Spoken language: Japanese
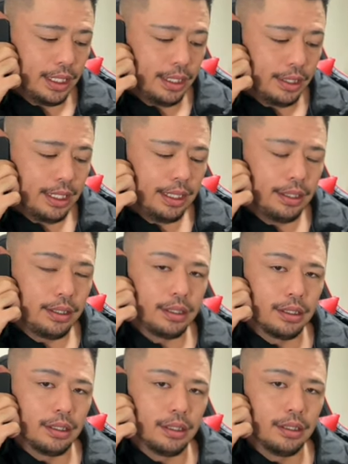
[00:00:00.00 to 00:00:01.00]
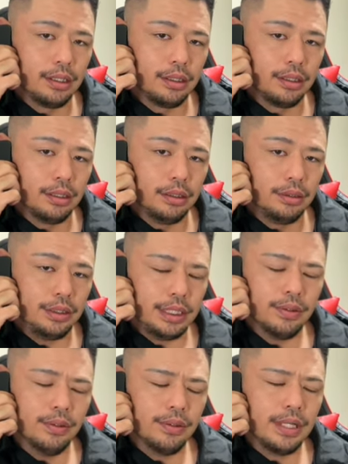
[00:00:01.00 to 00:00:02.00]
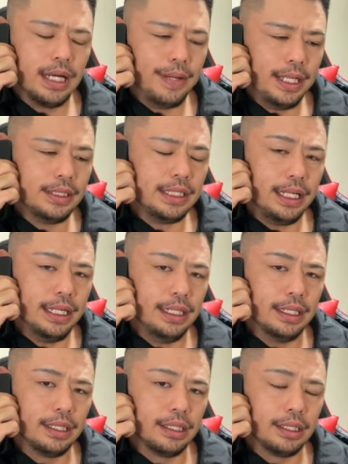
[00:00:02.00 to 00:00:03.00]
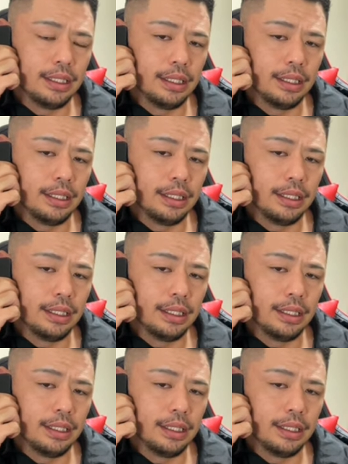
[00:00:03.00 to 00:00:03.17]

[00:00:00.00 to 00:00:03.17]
だからじゃあようかはじゃ